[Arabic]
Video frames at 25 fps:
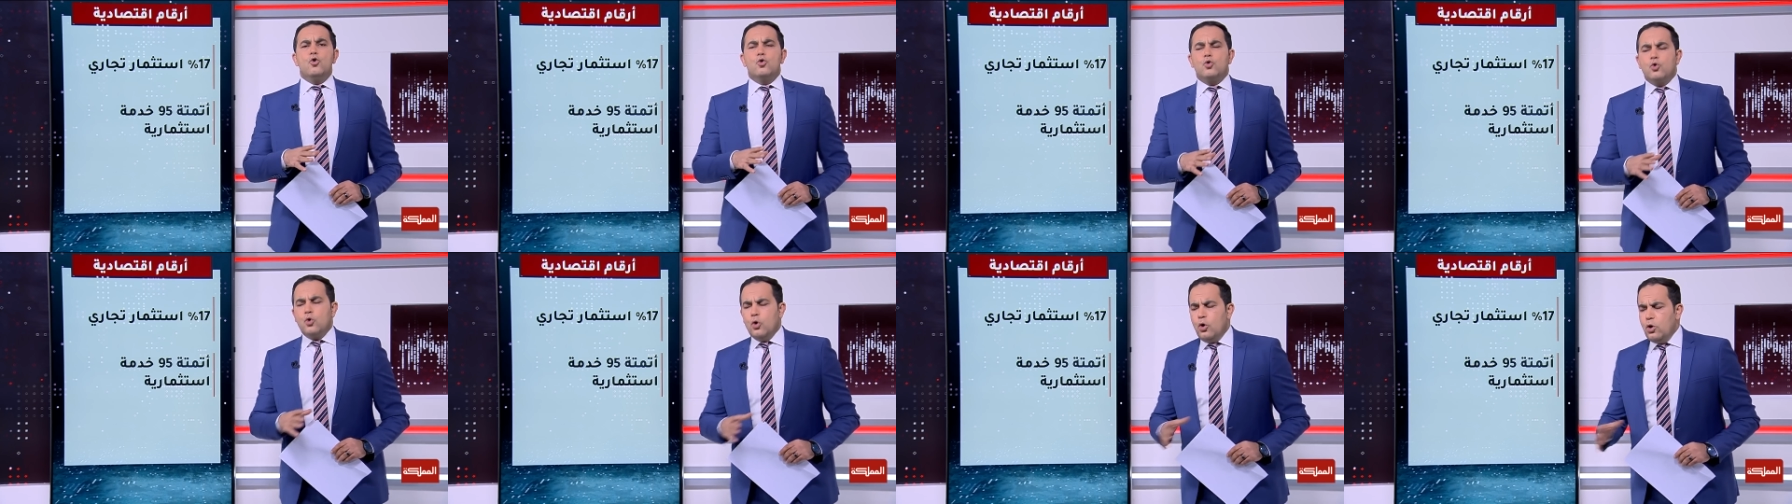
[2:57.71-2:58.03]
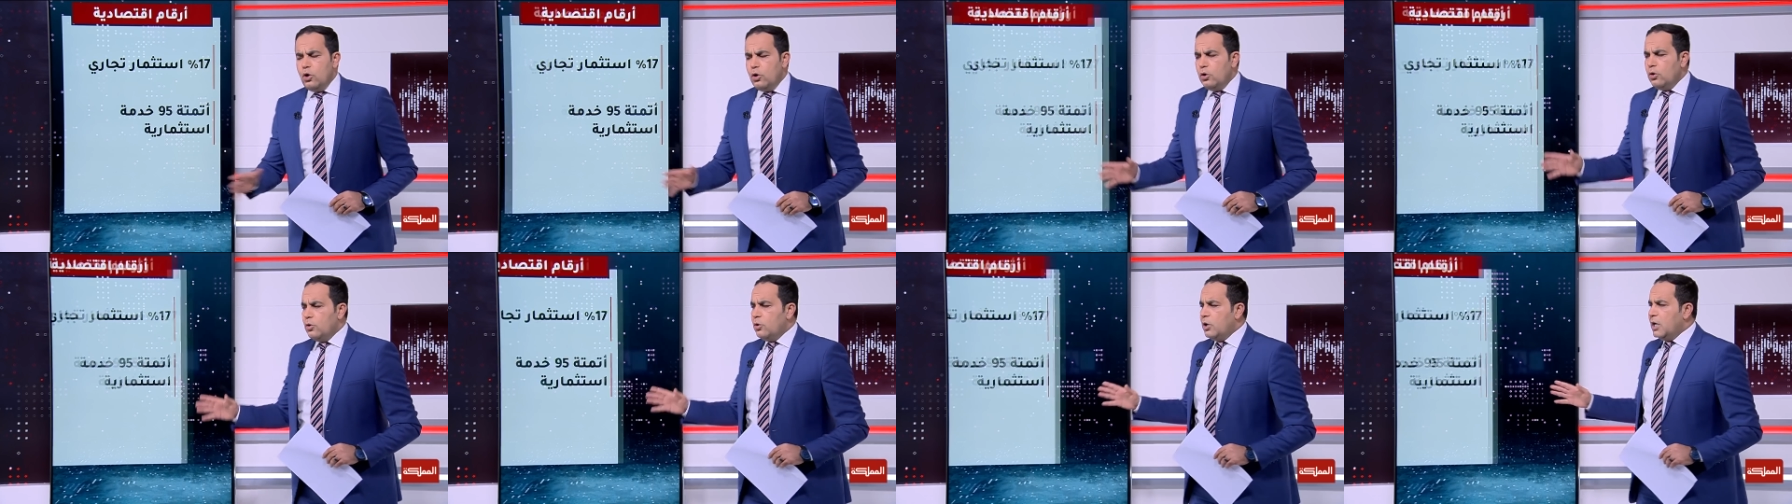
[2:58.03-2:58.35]

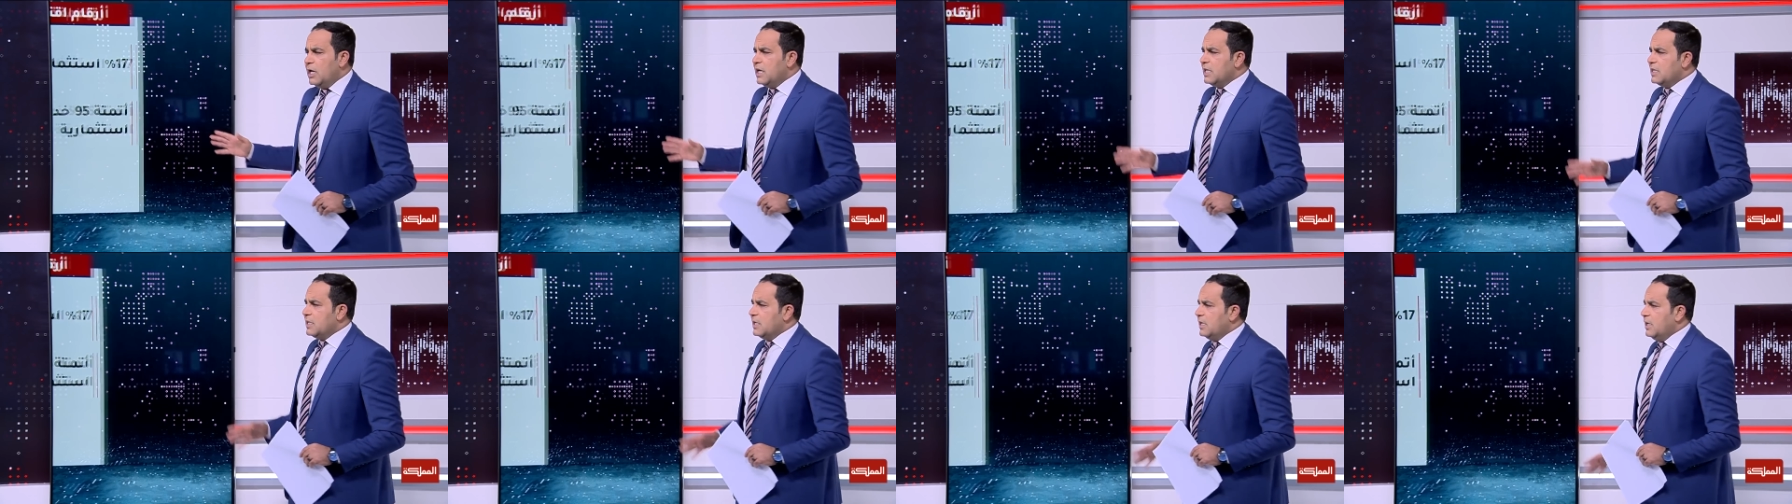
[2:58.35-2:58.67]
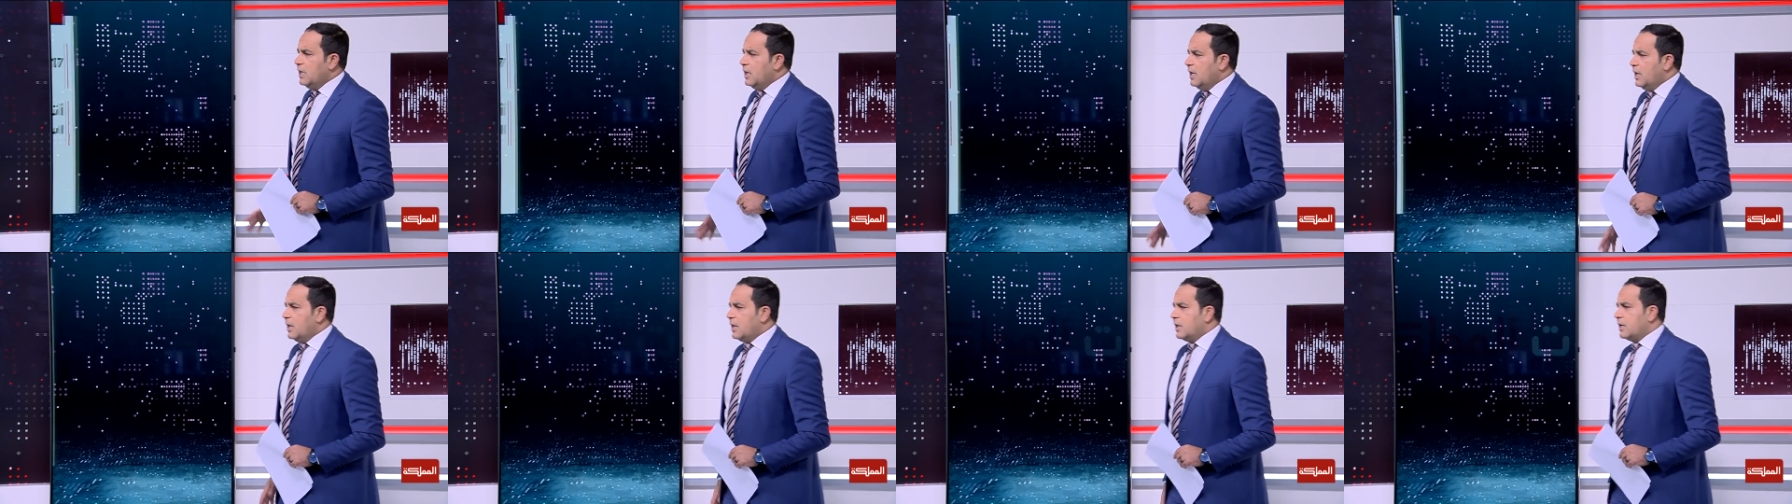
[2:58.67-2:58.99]
كل هذه
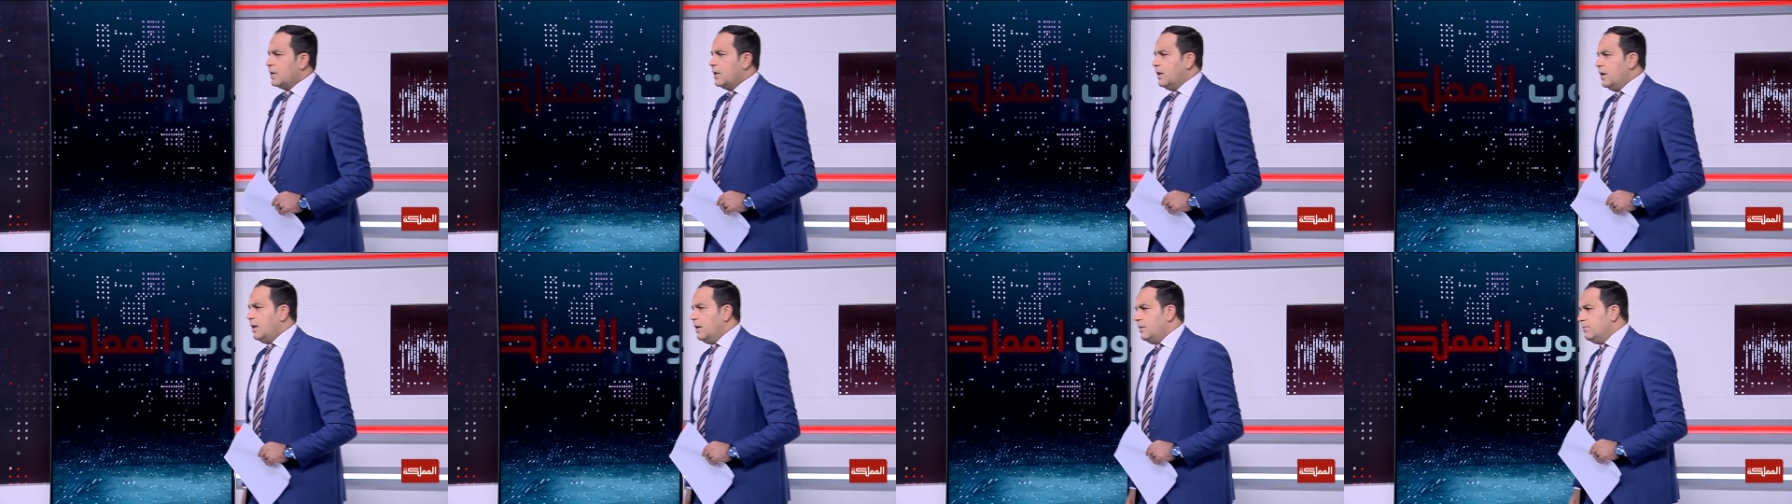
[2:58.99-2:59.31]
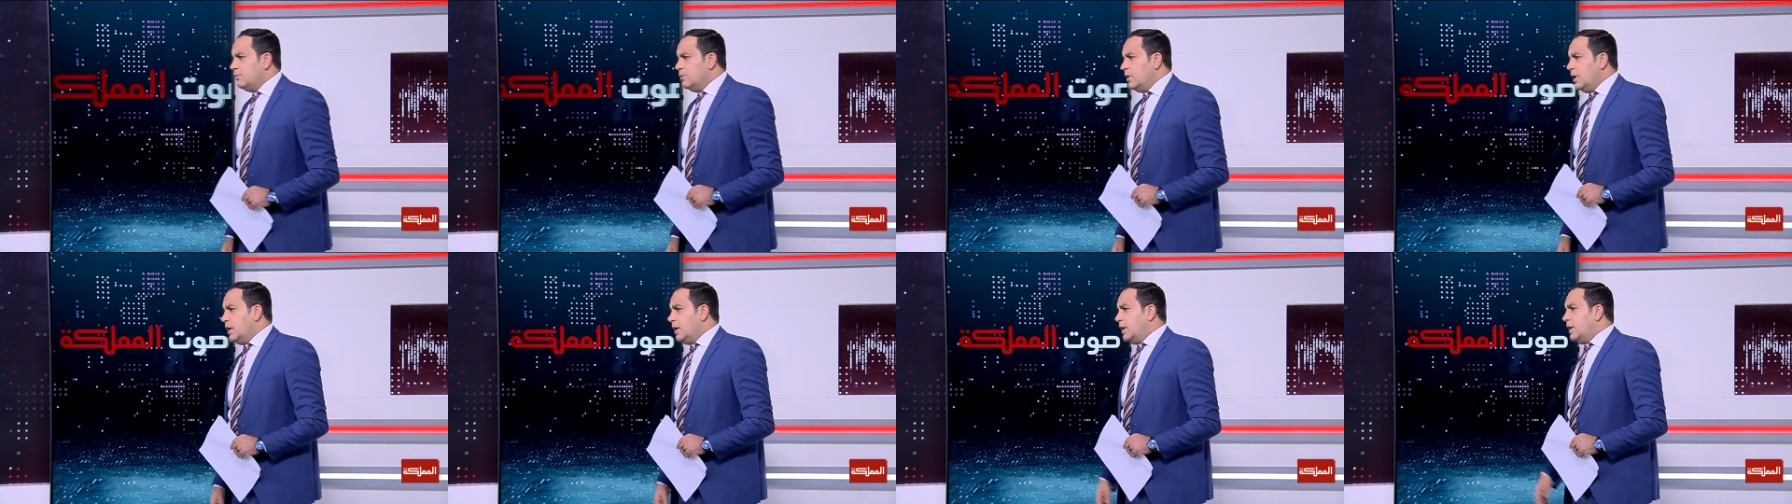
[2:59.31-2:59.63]

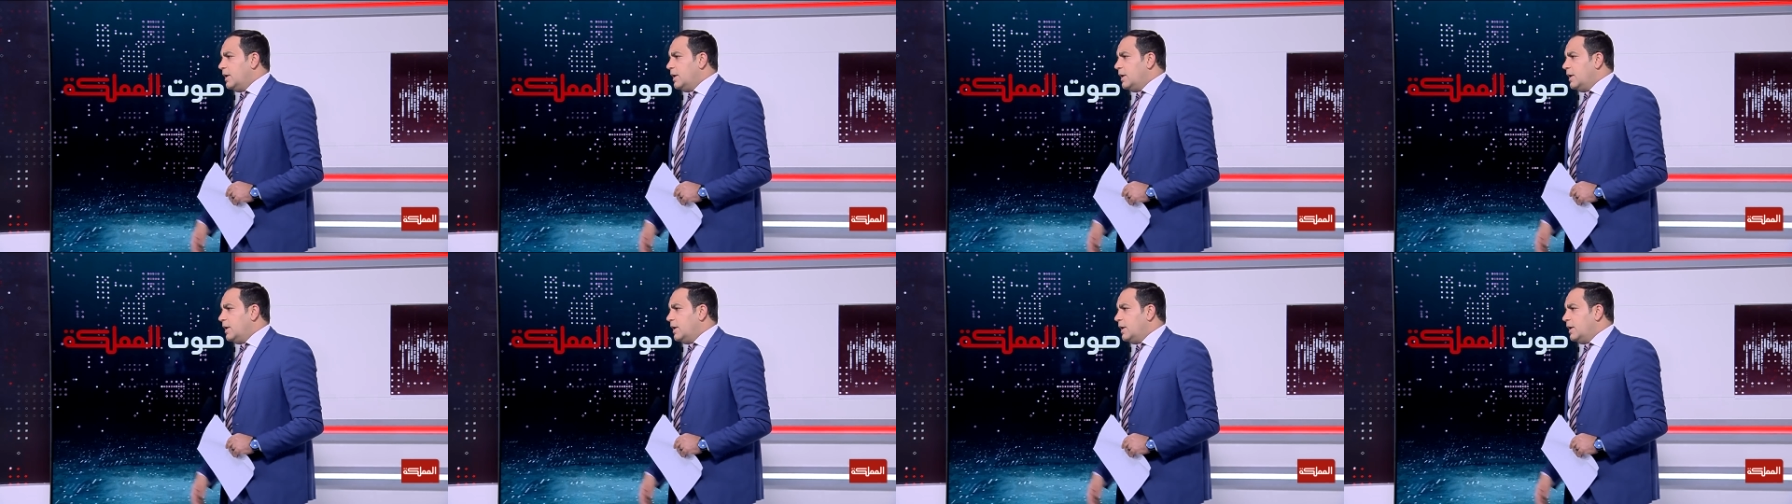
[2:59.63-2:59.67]
الأرقام وإن